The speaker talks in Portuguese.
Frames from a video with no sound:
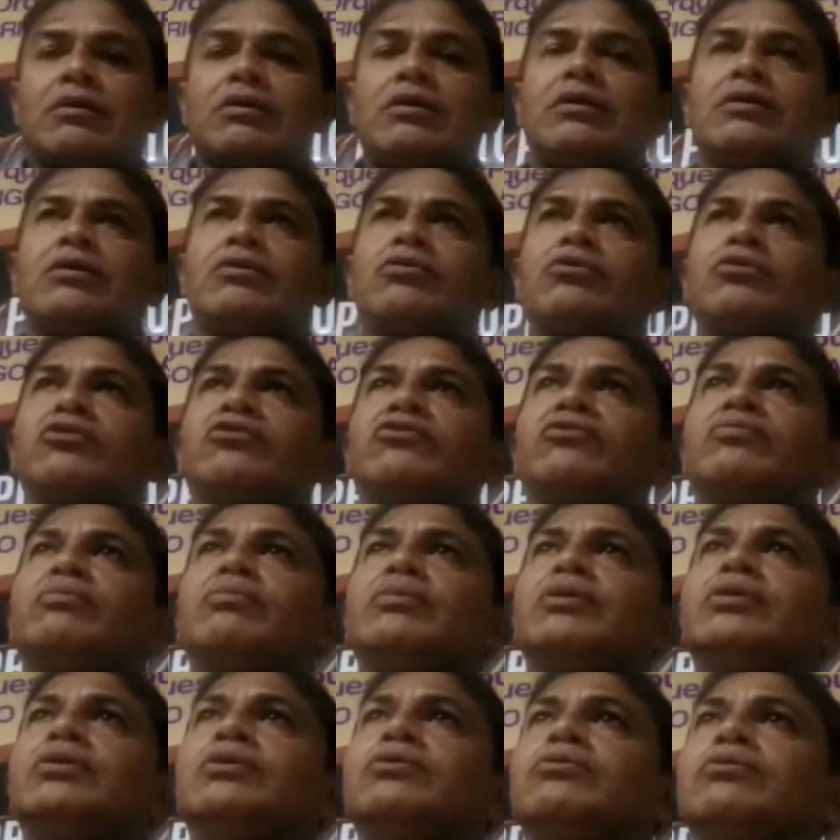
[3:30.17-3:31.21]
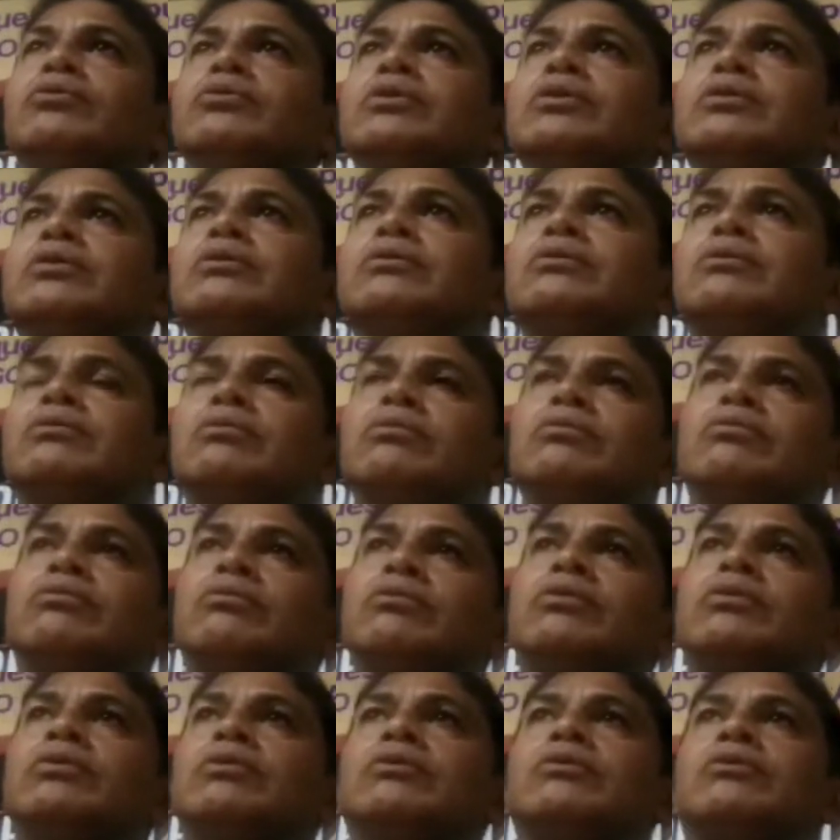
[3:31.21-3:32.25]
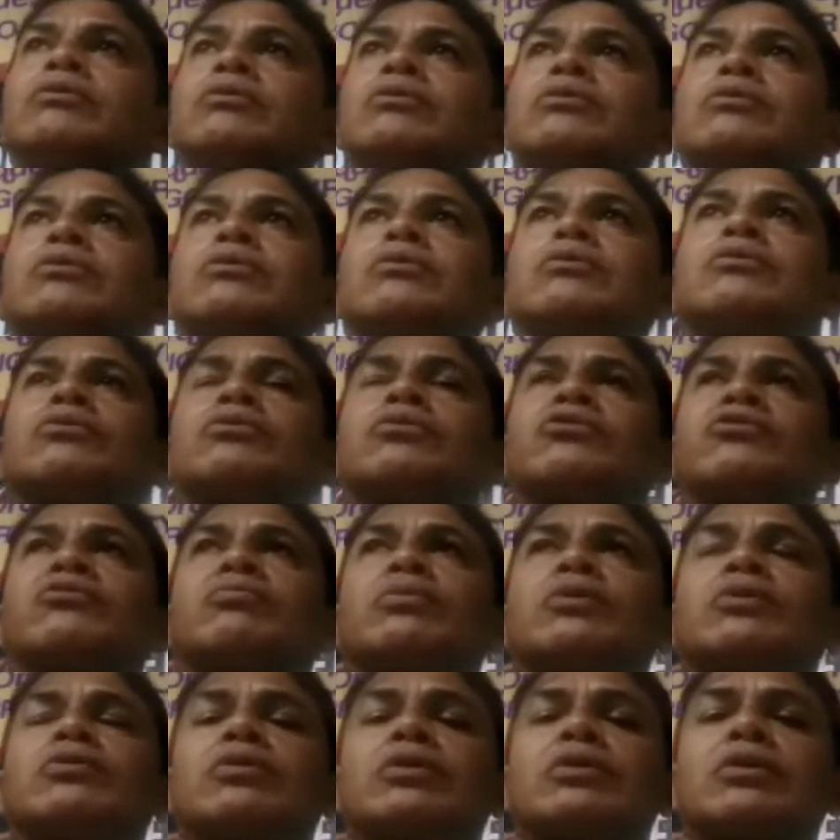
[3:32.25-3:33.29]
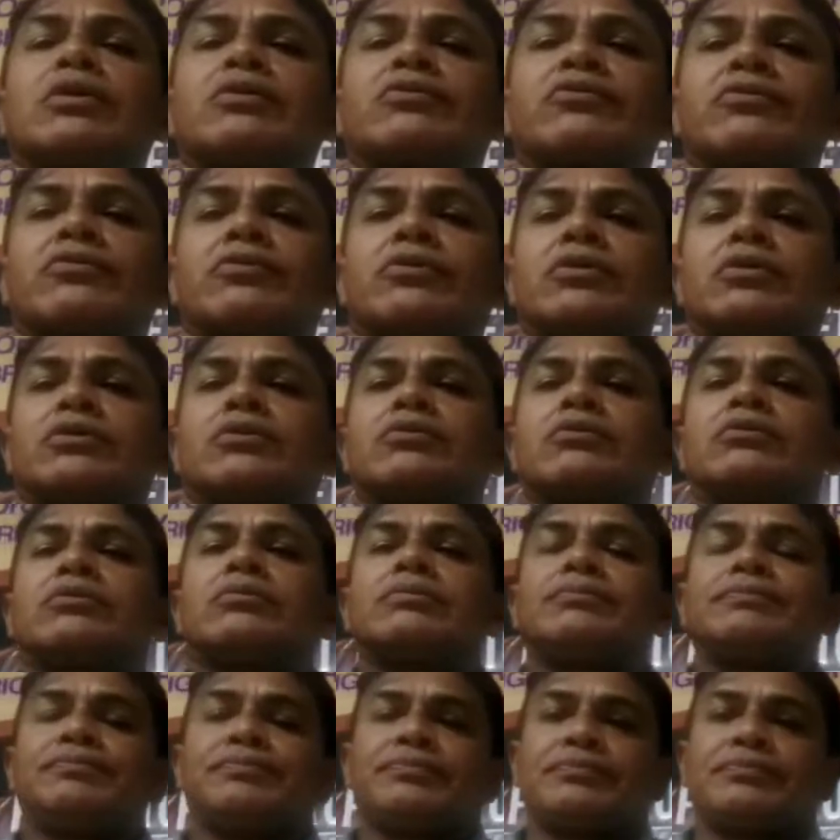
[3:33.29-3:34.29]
Em 2018